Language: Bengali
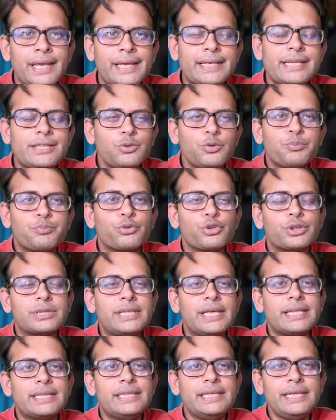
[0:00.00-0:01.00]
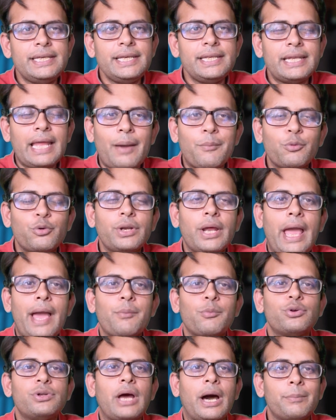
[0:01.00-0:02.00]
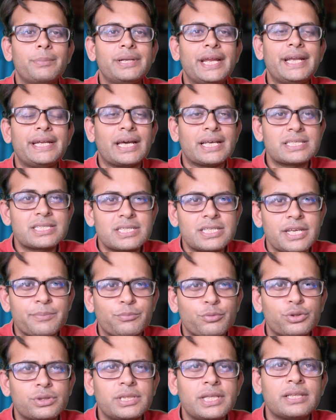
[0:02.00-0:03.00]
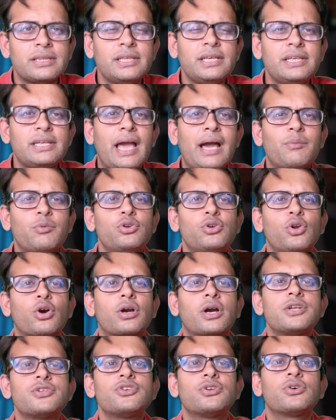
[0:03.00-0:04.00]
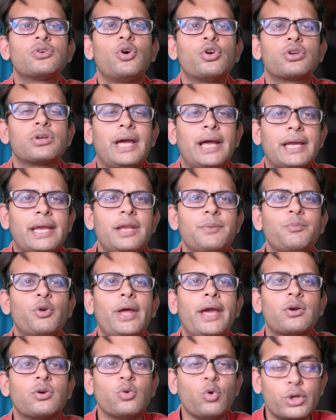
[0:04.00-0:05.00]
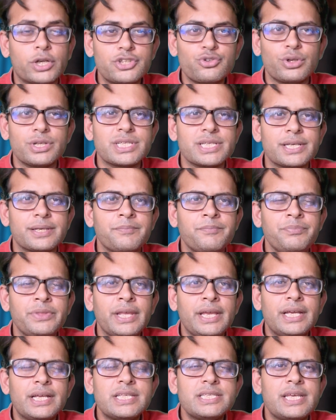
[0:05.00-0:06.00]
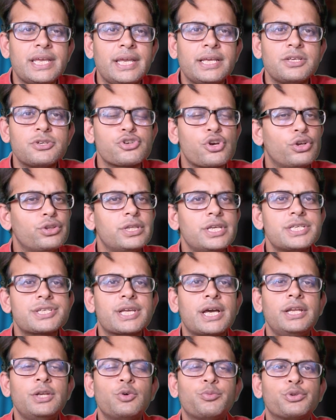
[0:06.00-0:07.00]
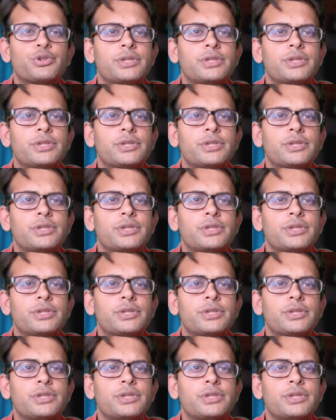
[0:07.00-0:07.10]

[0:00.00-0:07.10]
কিন্তু প্রত্যেক দিন এমন এমন আপডেট আসছে প্রত্যেক দিন এমন নক্কারজনক ঘটনা একের পর এক ঘটে চলেছে যে সন্দেশখালির ওপর